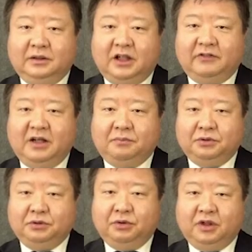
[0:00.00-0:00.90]
Java
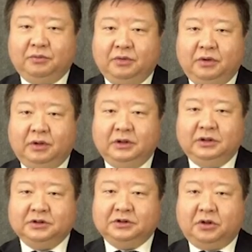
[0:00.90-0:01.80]
プルコナムの
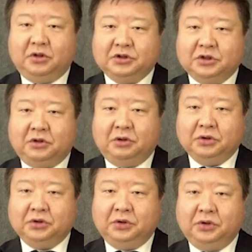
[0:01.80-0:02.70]

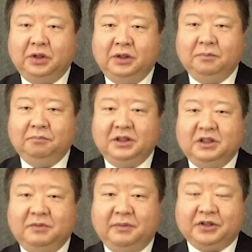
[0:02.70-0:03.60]
ソースコードを見
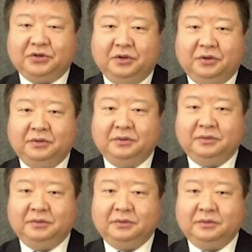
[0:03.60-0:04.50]
てみましょ
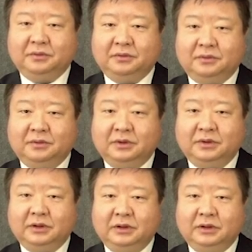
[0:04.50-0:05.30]
う。